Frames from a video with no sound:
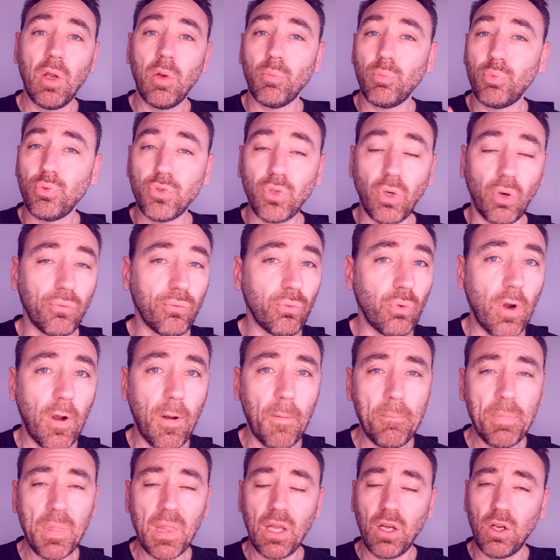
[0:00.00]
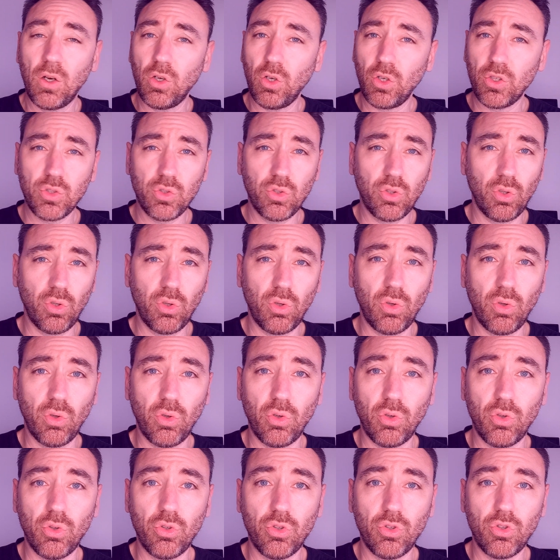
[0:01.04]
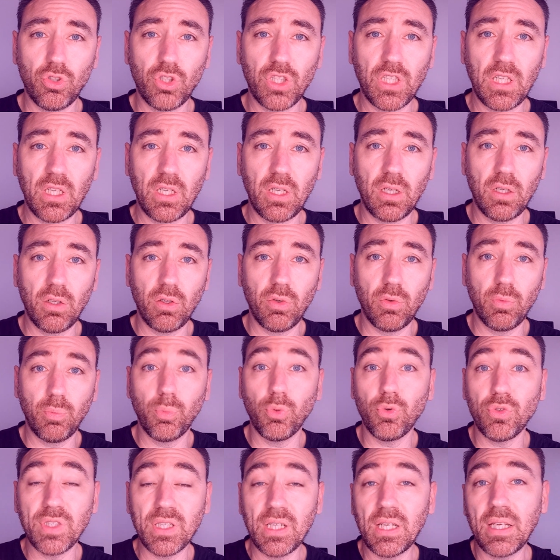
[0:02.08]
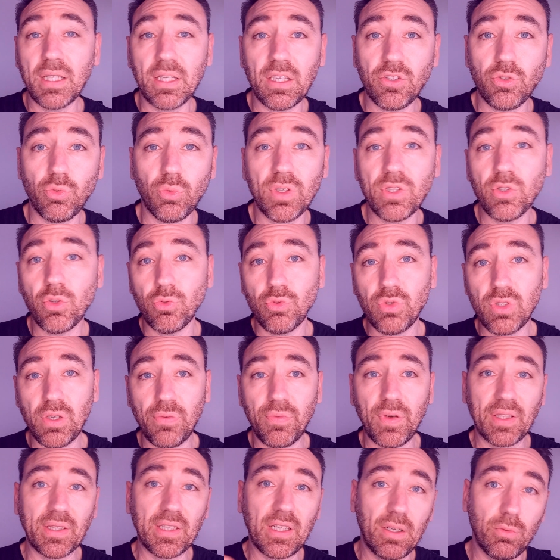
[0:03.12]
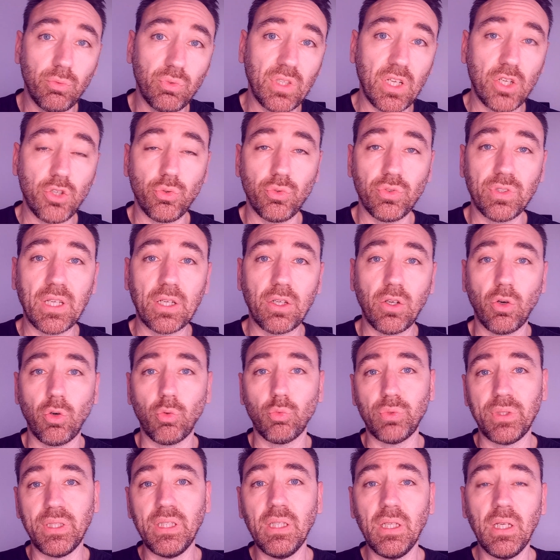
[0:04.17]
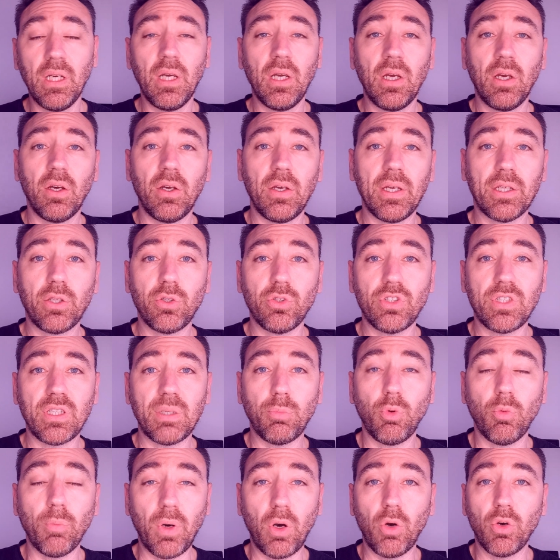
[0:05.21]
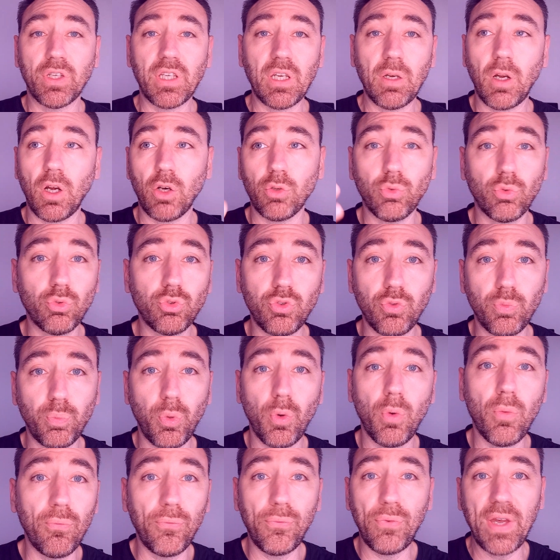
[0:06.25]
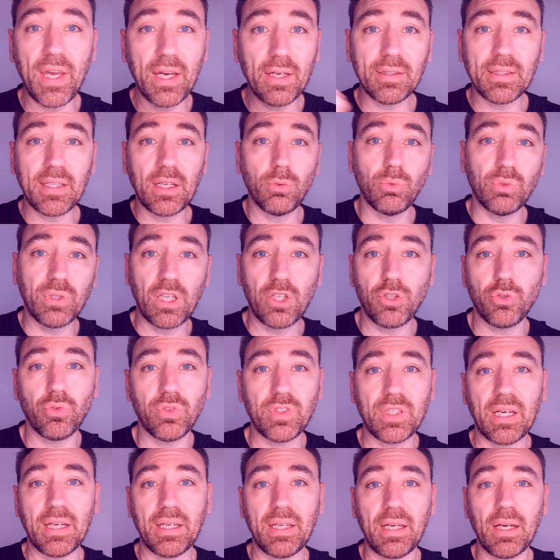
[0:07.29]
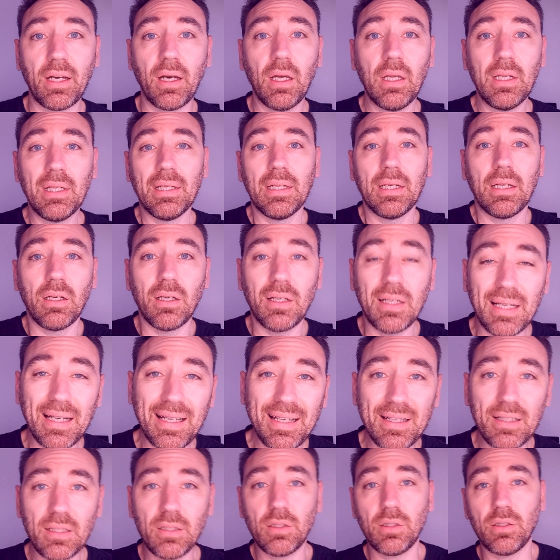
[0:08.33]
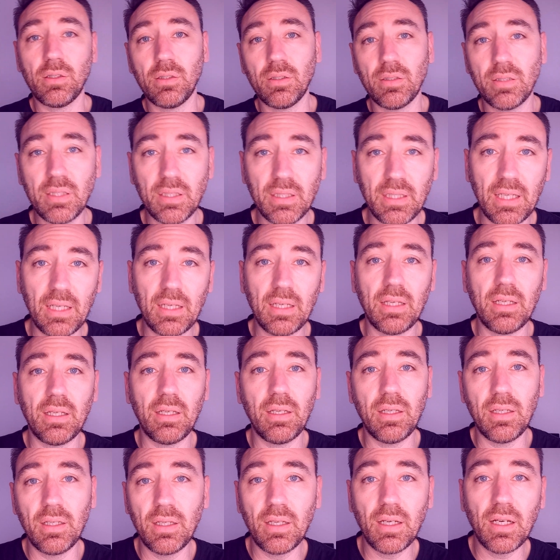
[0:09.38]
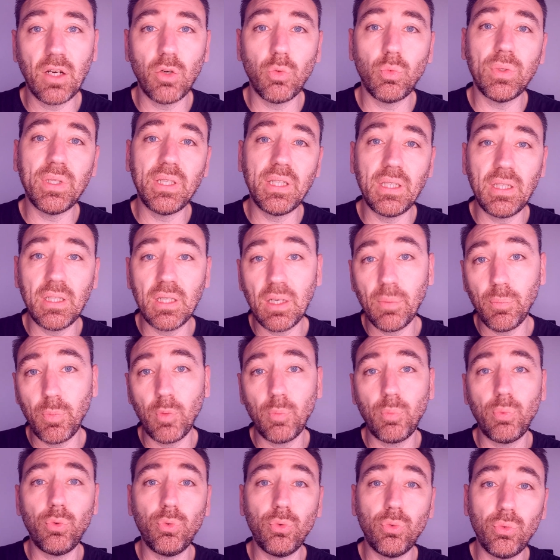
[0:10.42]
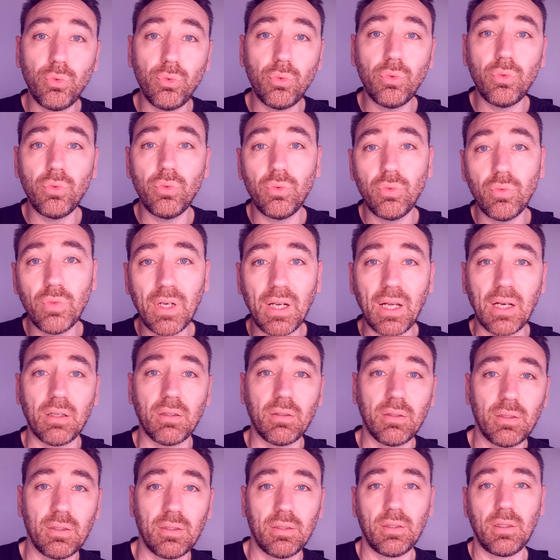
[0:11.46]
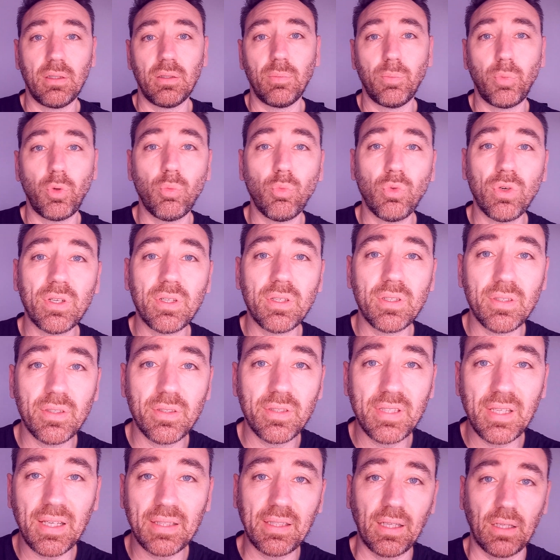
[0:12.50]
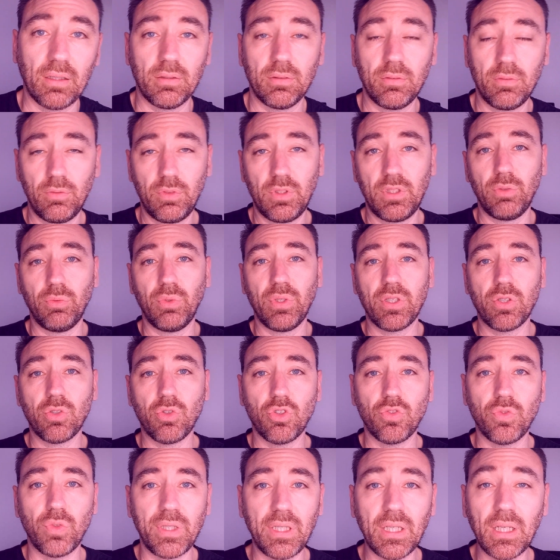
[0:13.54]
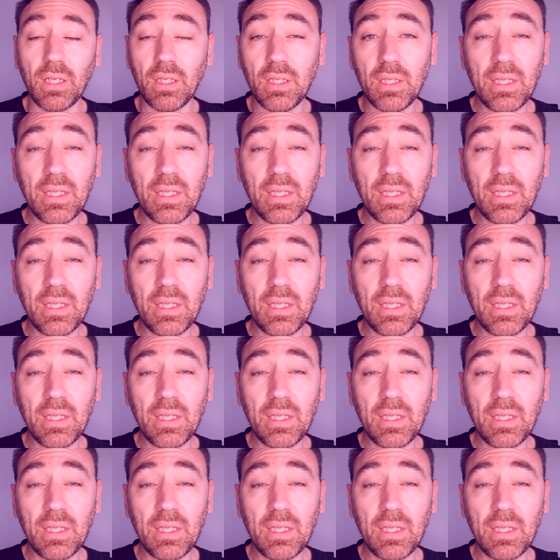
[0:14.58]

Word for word: plusieurs fois lorsque euh, j'ai euh, posé les questions est-ce que tu sais faire telle ou telle chose d'accord oui et que je disais bon bah ok alors donc tu peux me faire telle ou telle chose derrière euh, là c'était un oui un peu plus voilà un, peu moins certain si vous voyez ce que je veux dire